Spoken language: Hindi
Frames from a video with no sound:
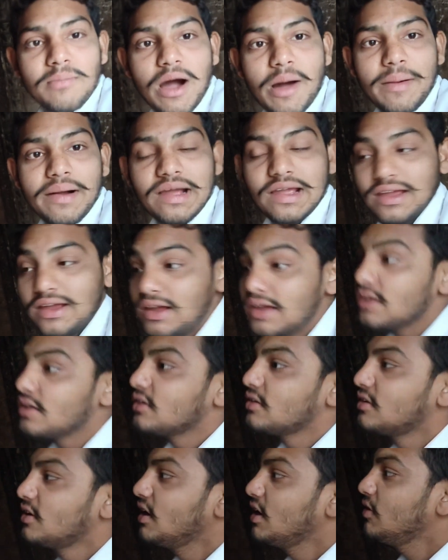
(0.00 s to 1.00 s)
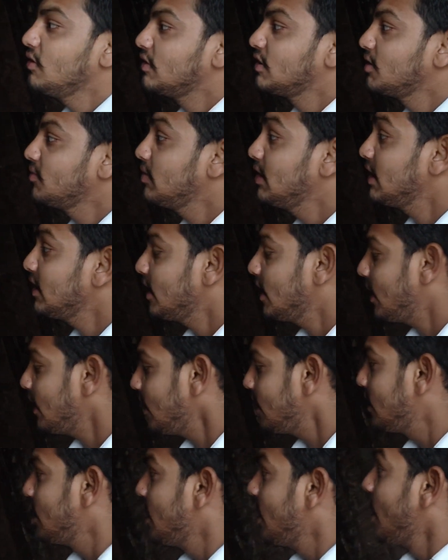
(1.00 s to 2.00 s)
बाबा के शिवलिंग है
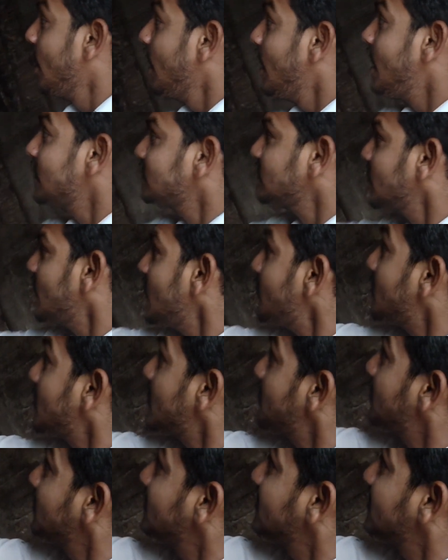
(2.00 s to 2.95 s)
इतना बड़ा